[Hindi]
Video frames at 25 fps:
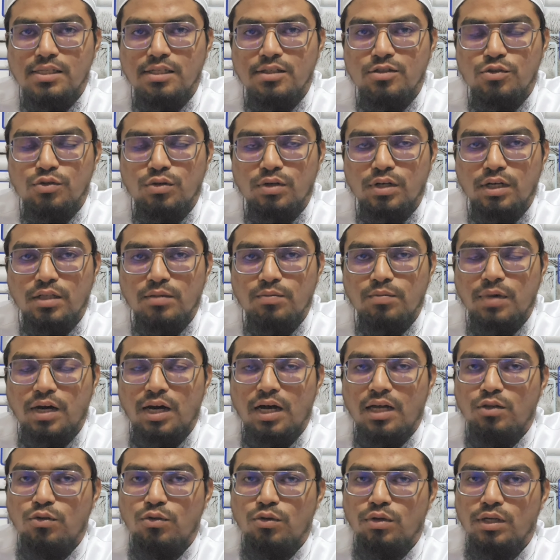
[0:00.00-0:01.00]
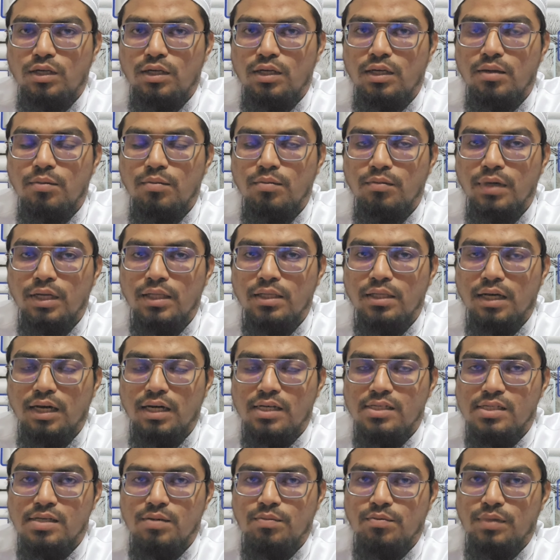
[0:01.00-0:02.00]
ऐसी जरूरत बहादुरी हिम्मत
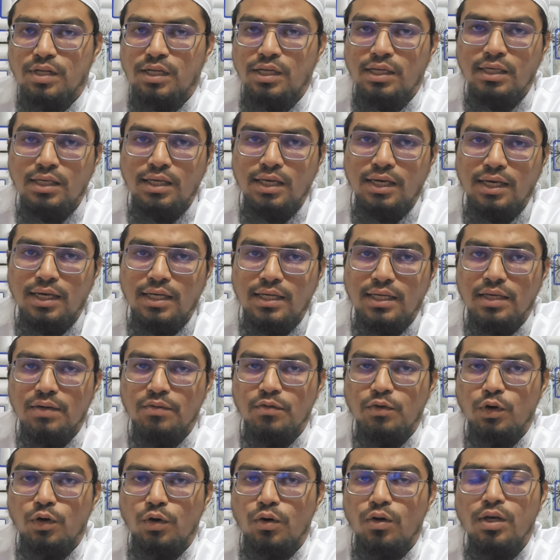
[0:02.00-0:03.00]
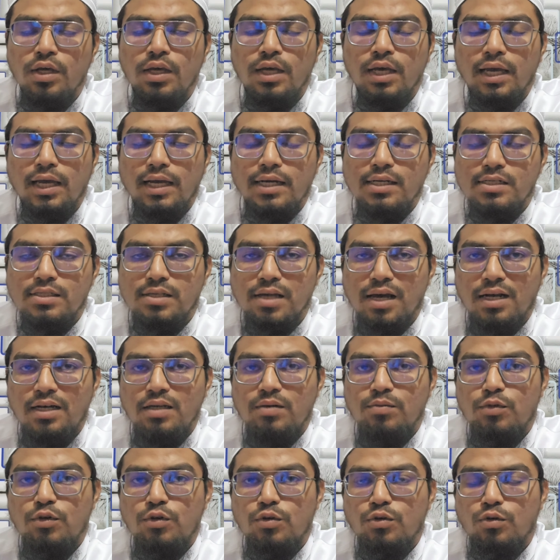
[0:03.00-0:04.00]
आज़म नहीं है कि वो इन
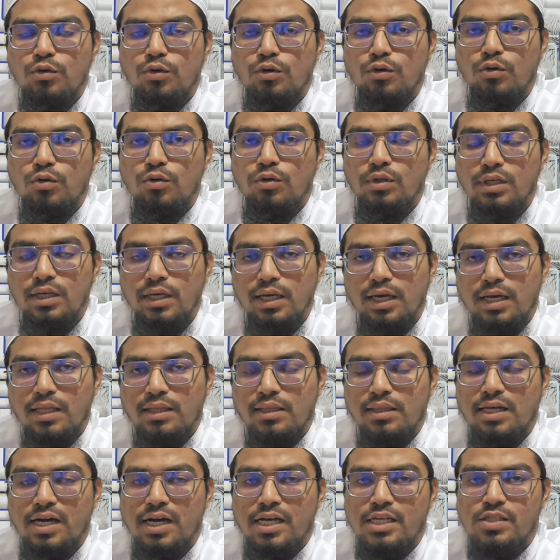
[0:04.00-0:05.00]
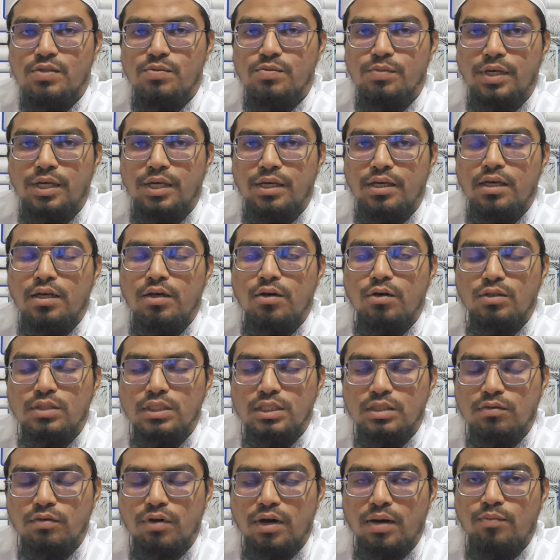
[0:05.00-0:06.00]
जालिमों को उनके अंदाज में
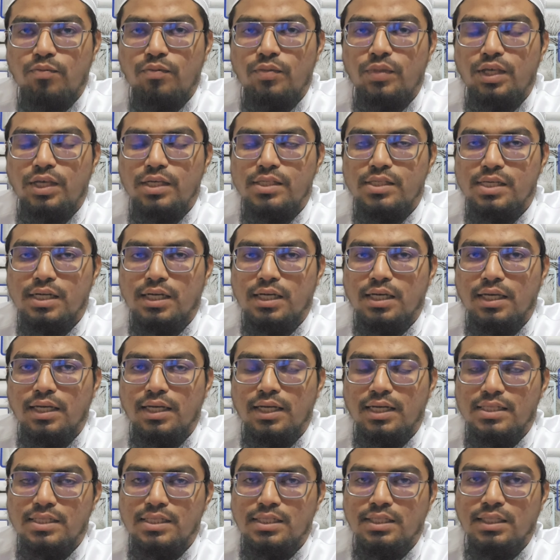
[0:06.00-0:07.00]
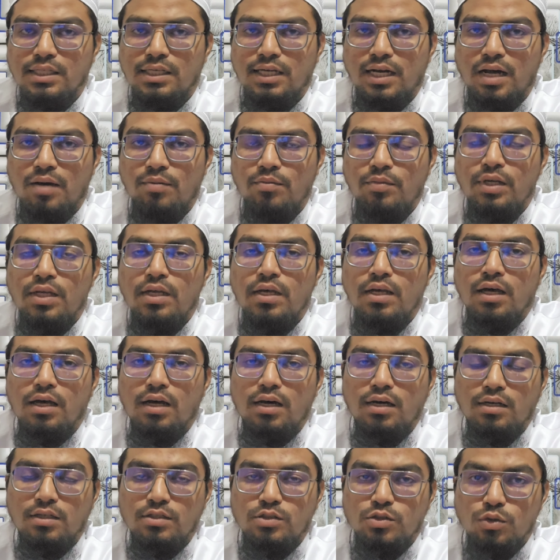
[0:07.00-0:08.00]
जवाब दे सकें नाजिन निकराम
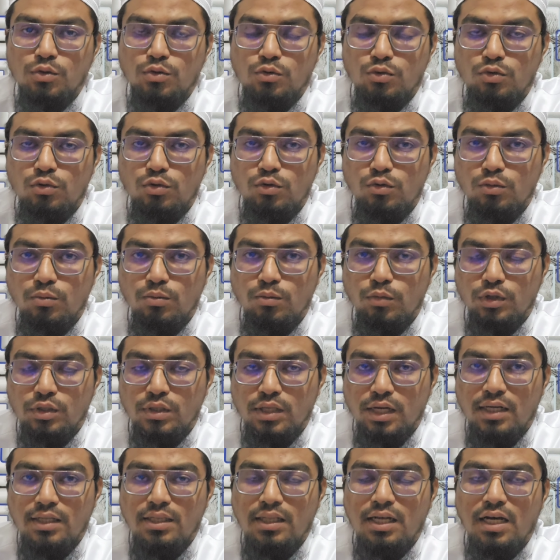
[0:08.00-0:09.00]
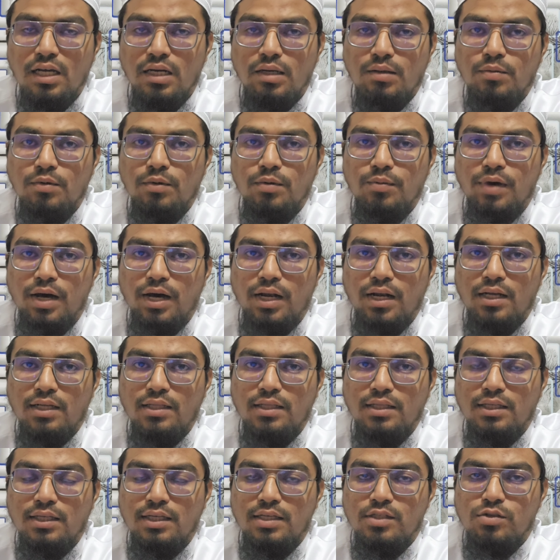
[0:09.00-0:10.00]
जो मुतहदा अरब
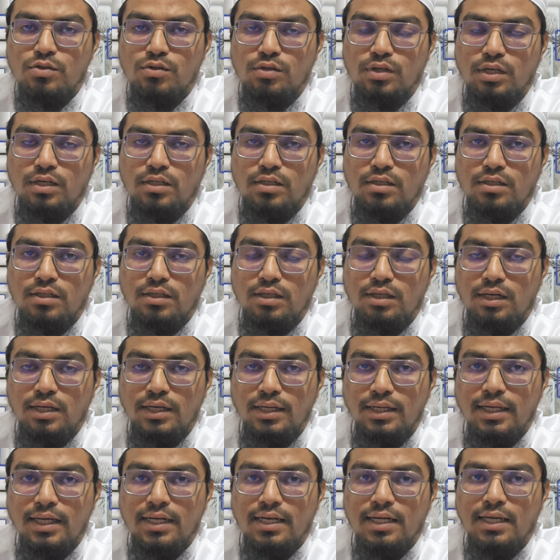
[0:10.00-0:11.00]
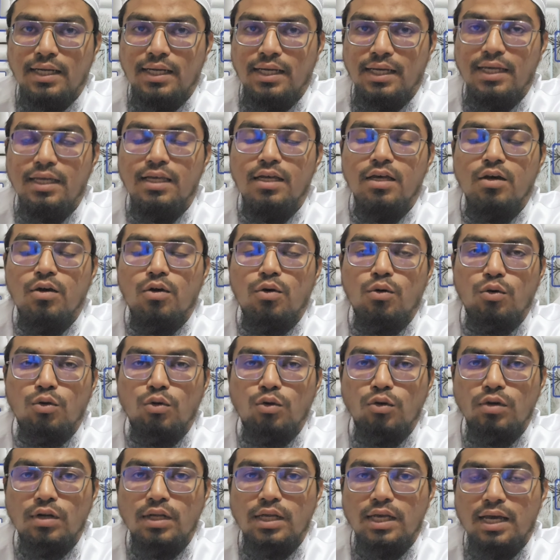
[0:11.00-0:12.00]
इमारात के जो एक लीडर हैं
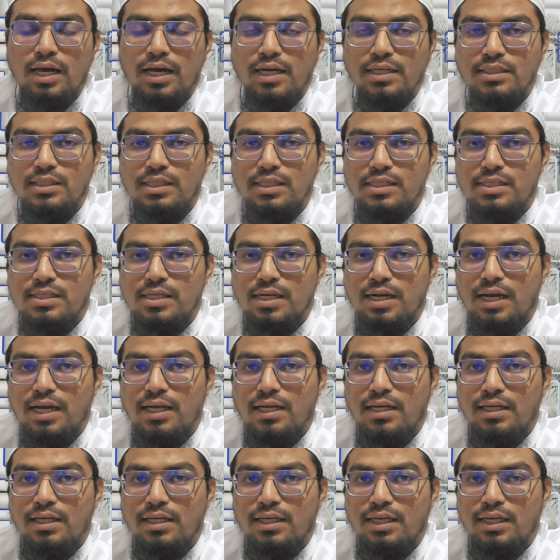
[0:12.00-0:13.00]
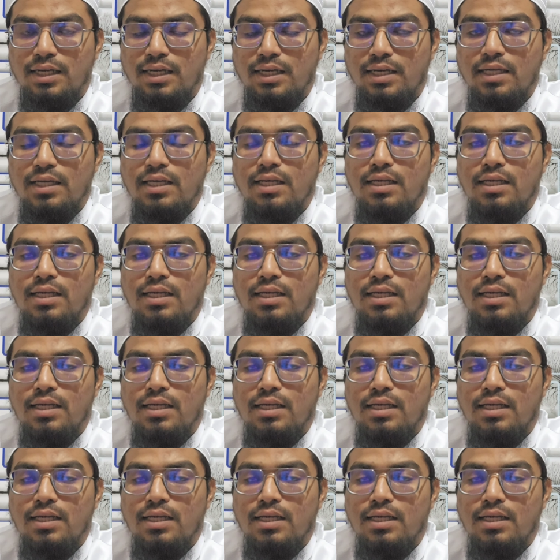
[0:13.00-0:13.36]
उन्होंने आज इसराइल के